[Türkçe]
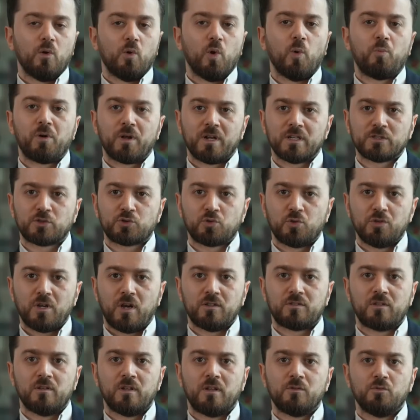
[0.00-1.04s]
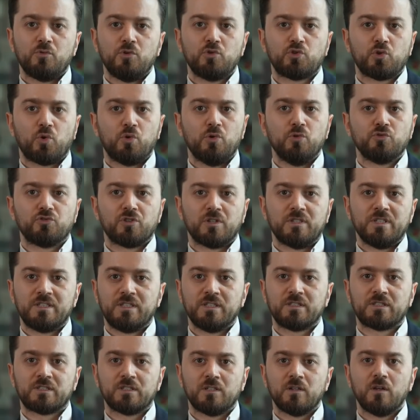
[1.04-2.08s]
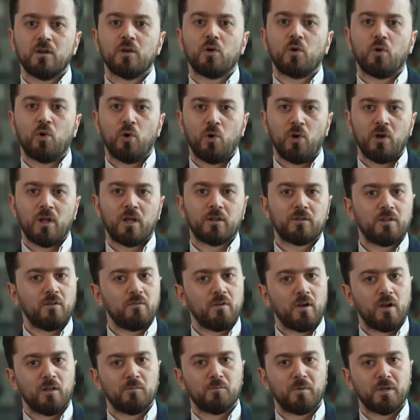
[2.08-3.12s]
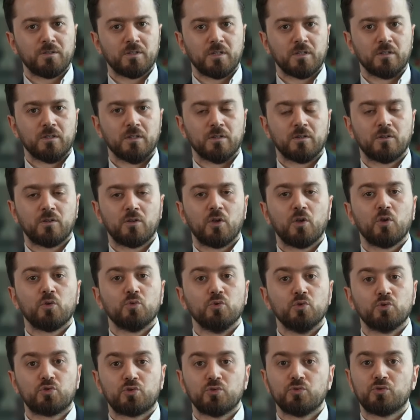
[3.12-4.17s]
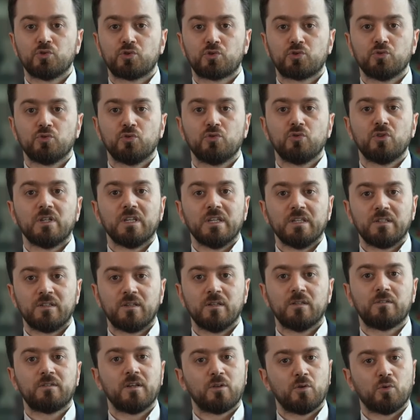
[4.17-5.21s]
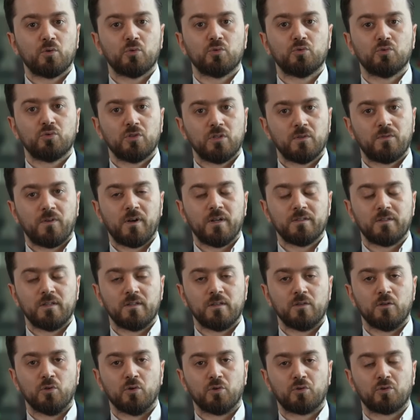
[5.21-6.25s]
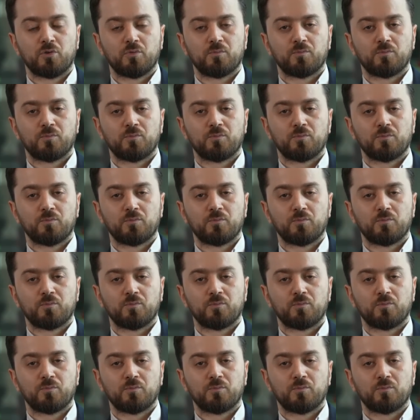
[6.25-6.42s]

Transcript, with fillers: Operasyona katılan 3 oyuncunun ikisi Hollanda ve Almanya'ydı. Üçüncüsünün İngiltere olduğu ifade ediliyor.